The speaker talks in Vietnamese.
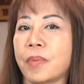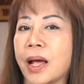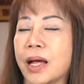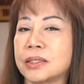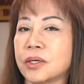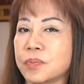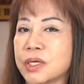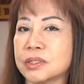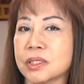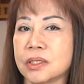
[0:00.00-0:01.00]
mà trong
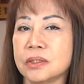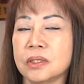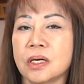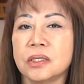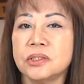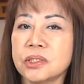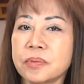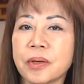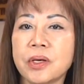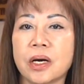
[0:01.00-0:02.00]
lịch sử
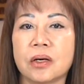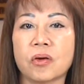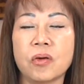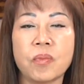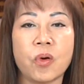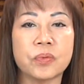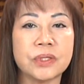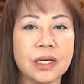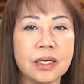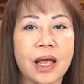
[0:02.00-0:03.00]
chưa bao giờ có một
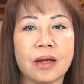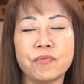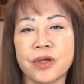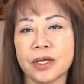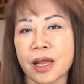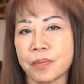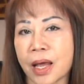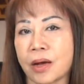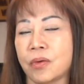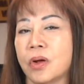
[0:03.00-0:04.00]
chánh đảng Việt Nam
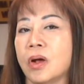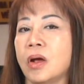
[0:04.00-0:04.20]
nào